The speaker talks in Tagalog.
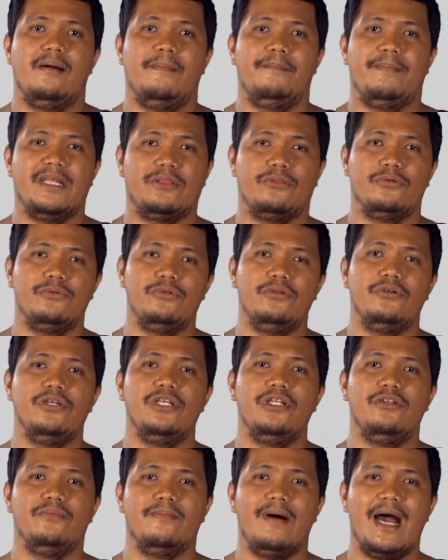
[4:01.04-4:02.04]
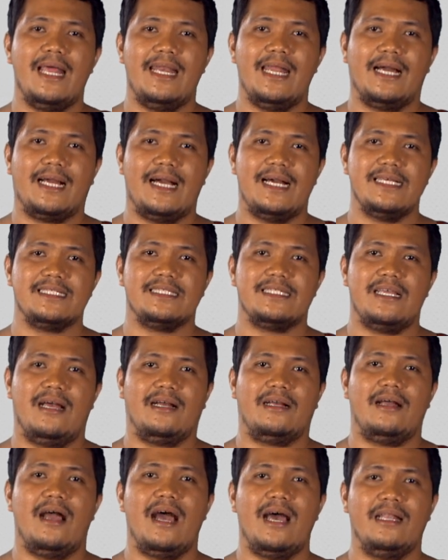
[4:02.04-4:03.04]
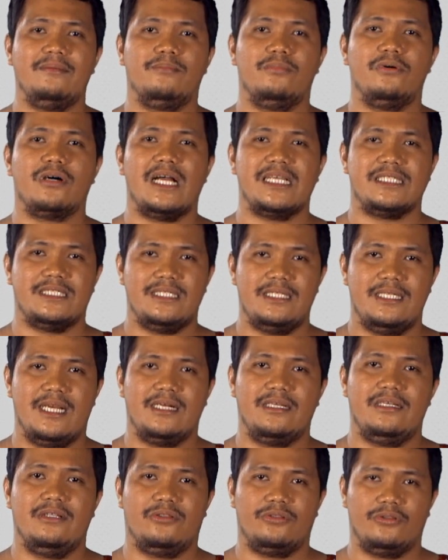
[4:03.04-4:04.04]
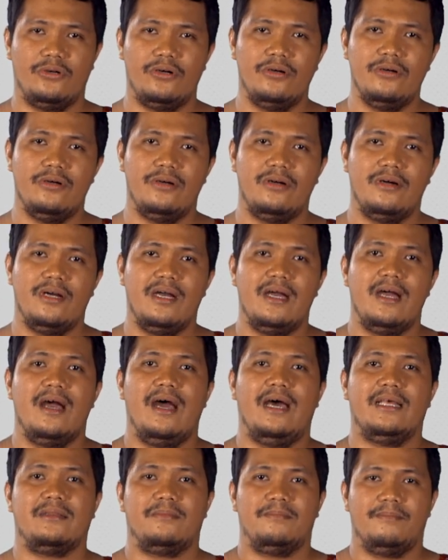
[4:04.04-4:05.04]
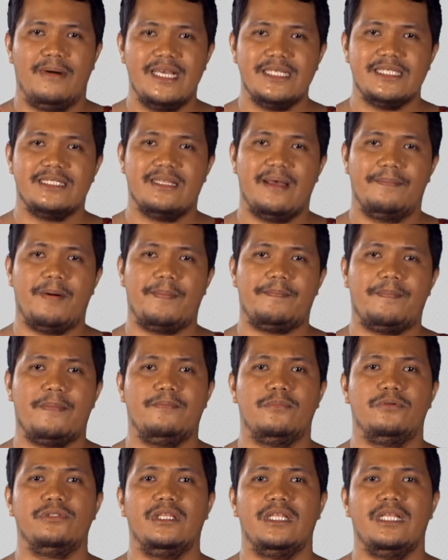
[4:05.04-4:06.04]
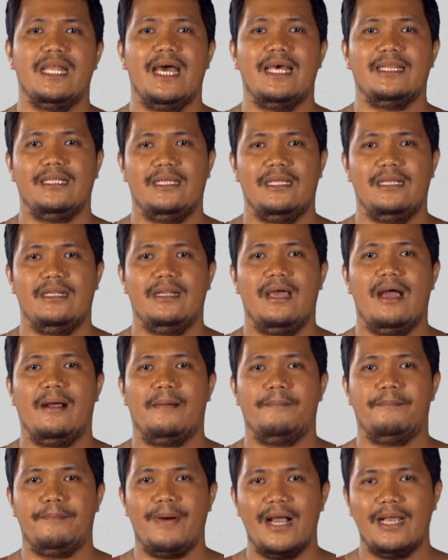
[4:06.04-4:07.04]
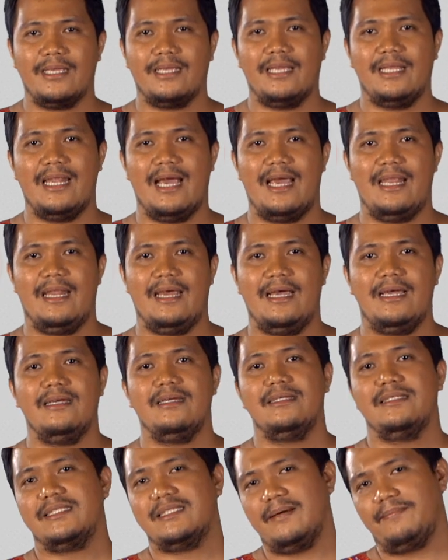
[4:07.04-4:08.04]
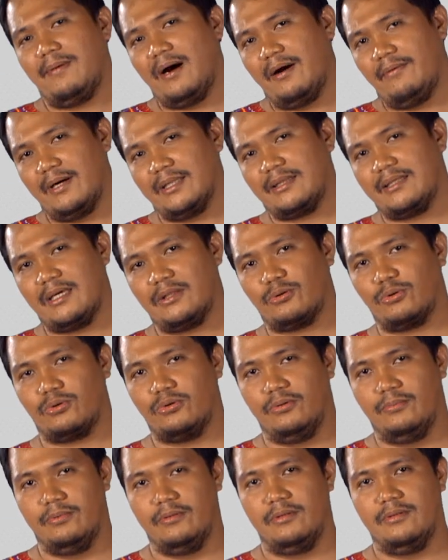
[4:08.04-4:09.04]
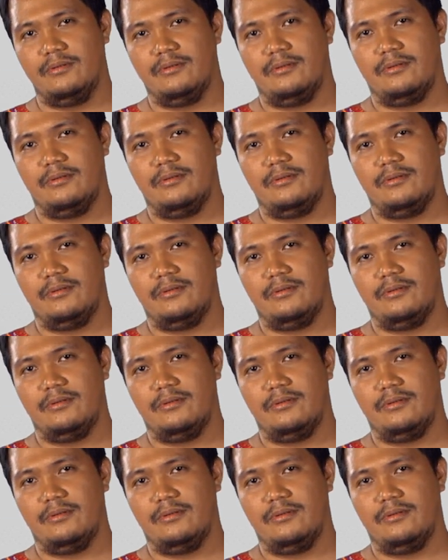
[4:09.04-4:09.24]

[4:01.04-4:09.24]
patuloy lumalakas ang advokasiyang ito at mas napapabuti natin ang pagkilala sa bawat katutubo.